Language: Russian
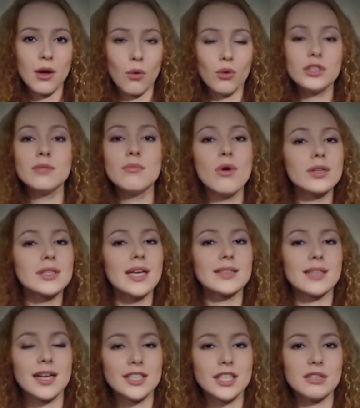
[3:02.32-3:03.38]
он не мог не
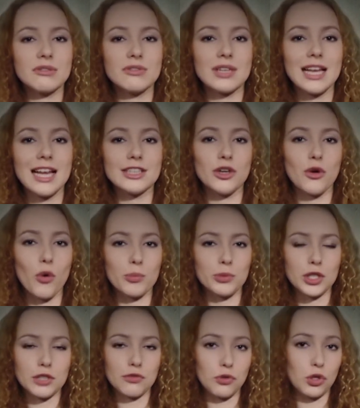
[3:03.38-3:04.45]
отразить взгляды
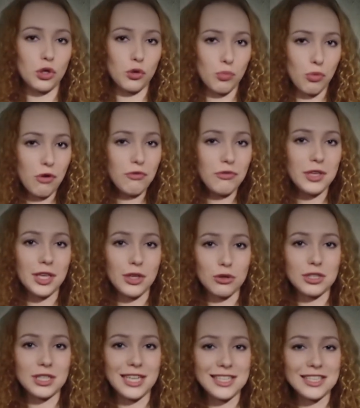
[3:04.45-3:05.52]
общества на любовь и ее
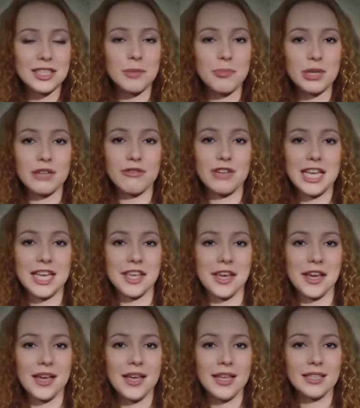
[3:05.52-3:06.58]
телесные
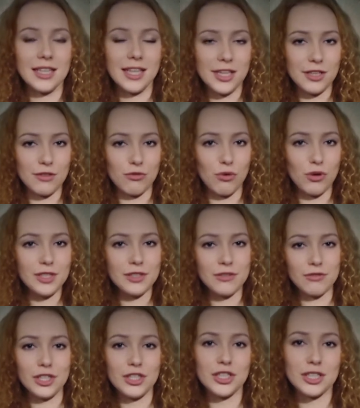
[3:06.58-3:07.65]
проявления. Для него это
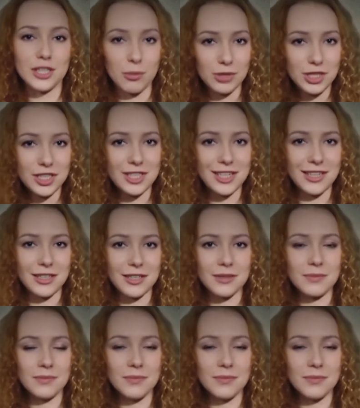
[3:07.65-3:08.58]
вещи сомнительные.